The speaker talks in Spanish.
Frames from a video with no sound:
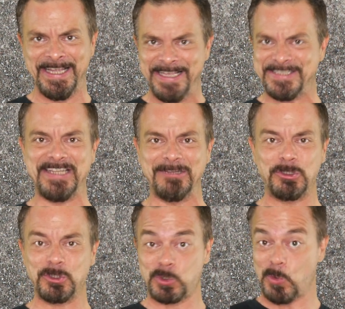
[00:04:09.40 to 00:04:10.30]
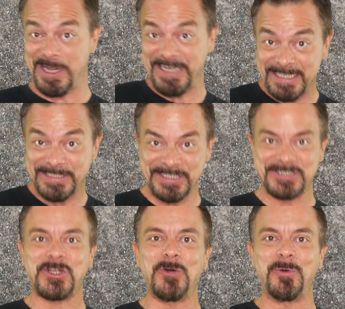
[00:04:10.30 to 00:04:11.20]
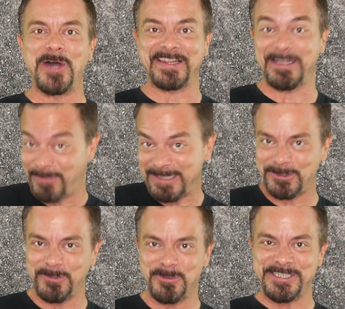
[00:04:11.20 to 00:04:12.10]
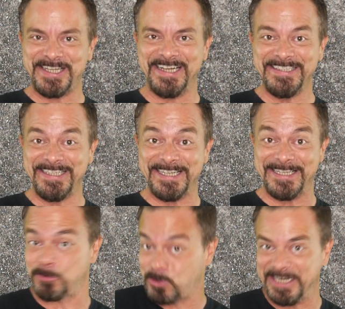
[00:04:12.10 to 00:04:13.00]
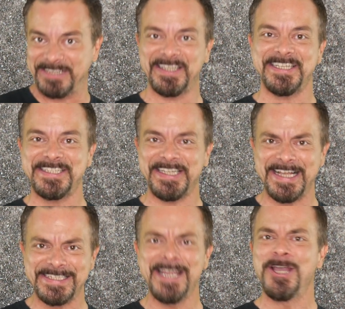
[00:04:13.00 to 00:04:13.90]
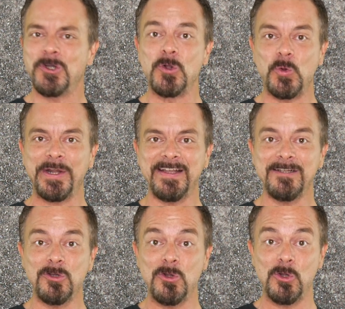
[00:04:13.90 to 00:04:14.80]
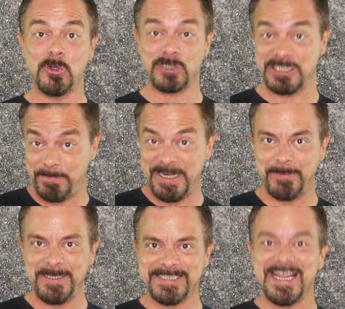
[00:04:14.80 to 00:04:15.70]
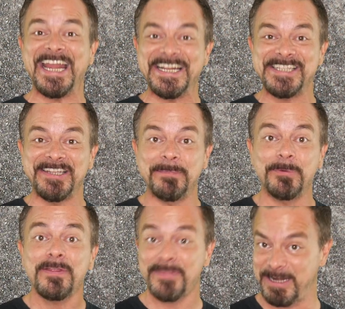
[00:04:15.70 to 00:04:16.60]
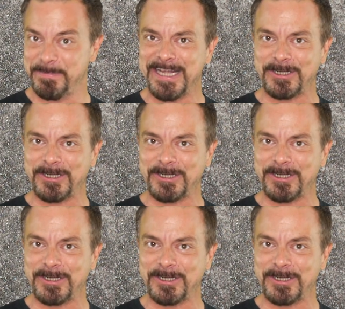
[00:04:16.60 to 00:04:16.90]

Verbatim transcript: si tanto su análisis como artefacto muestran que sus características concuerdan con los esperables en este tipo de cerámica